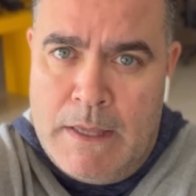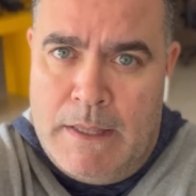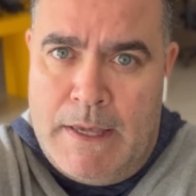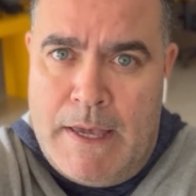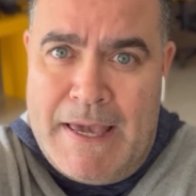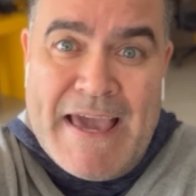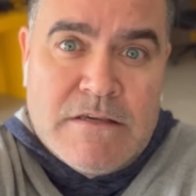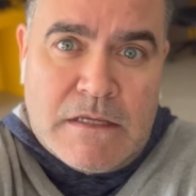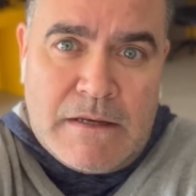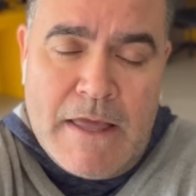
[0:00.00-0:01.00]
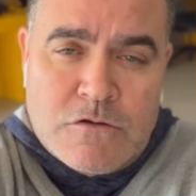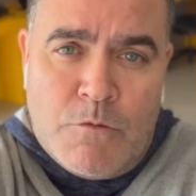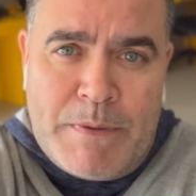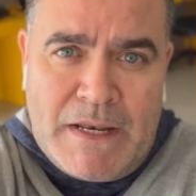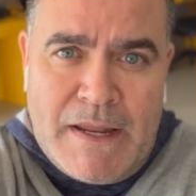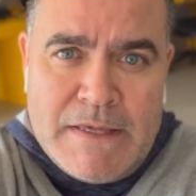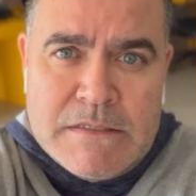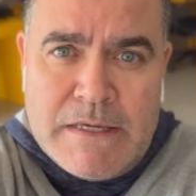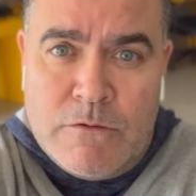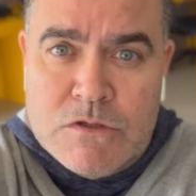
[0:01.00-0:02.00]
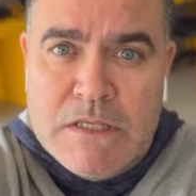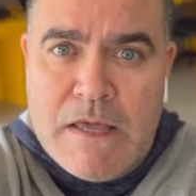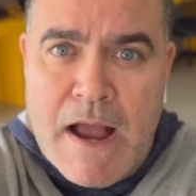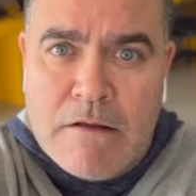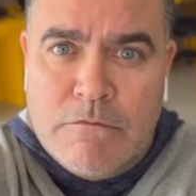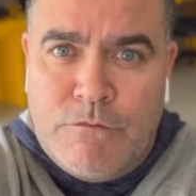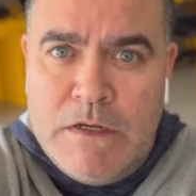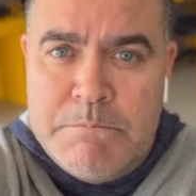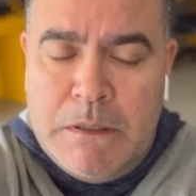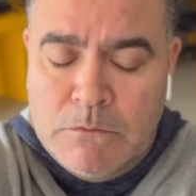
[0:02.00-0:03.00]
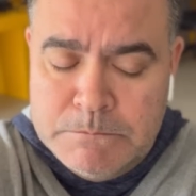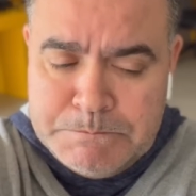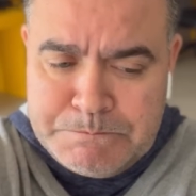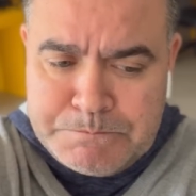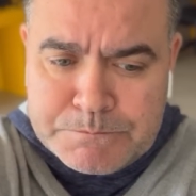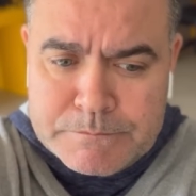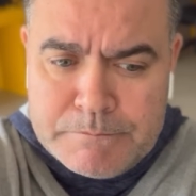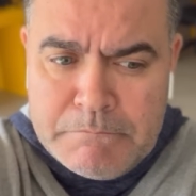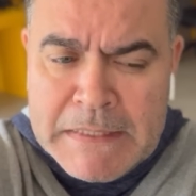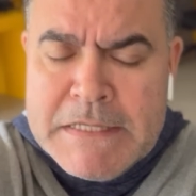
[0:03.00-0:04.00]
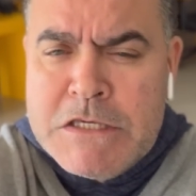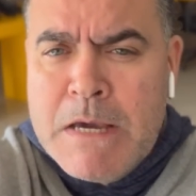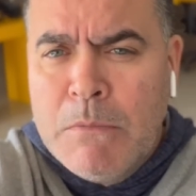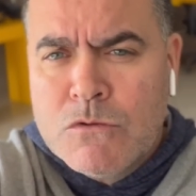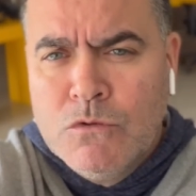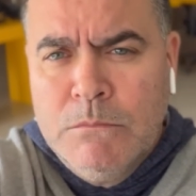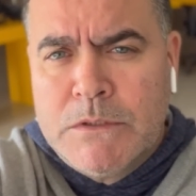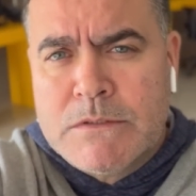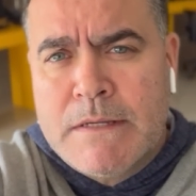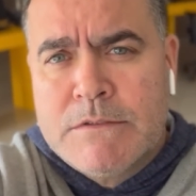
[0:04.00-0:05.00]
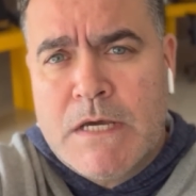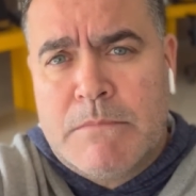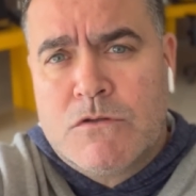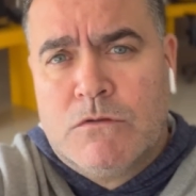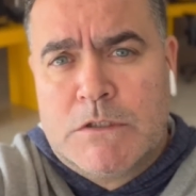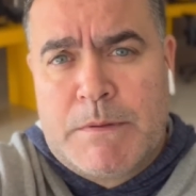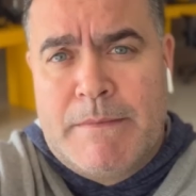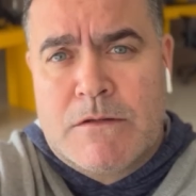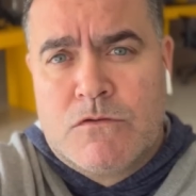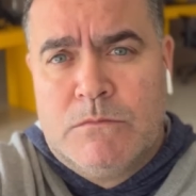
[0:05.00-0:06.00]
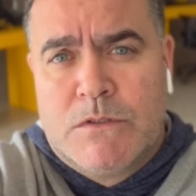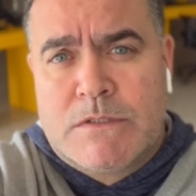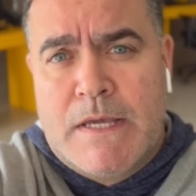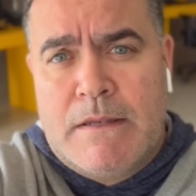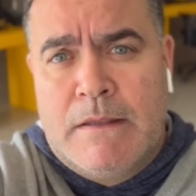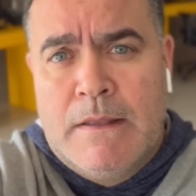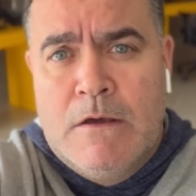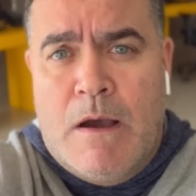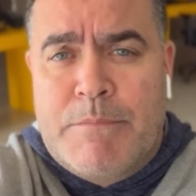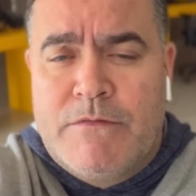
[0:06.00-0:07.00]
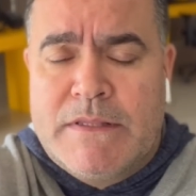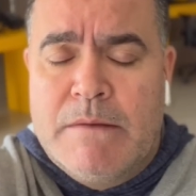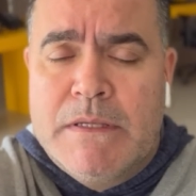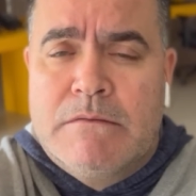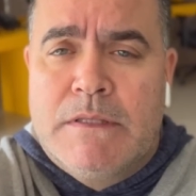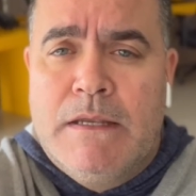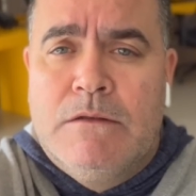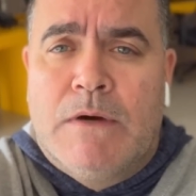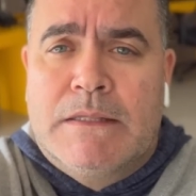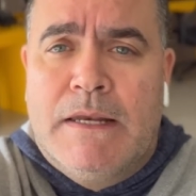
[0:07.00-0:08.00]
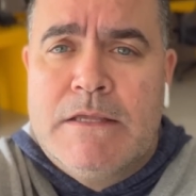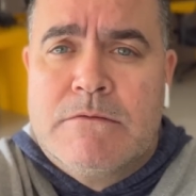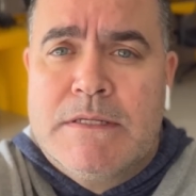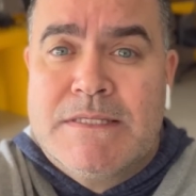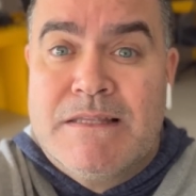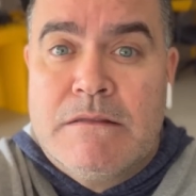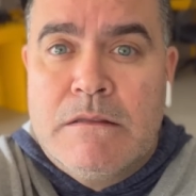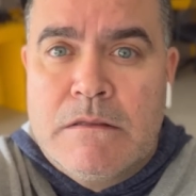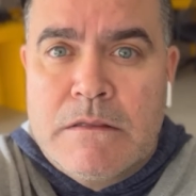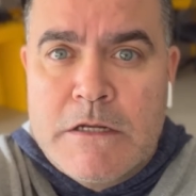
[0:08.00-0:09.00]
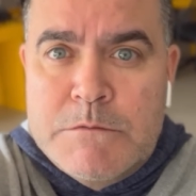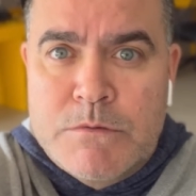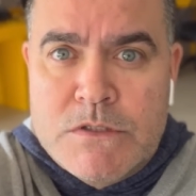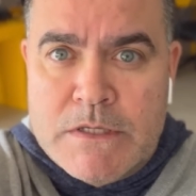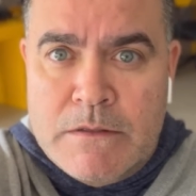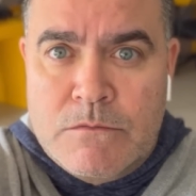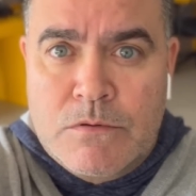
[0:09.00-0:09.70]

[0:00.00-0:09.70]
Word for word: é, ex-atlético paranaense, era auxiliar do Felipão. E tinha bons números, né? Tinha bons números. Pelo menos os números dele, aproveitamento dele no Atlético era de 73%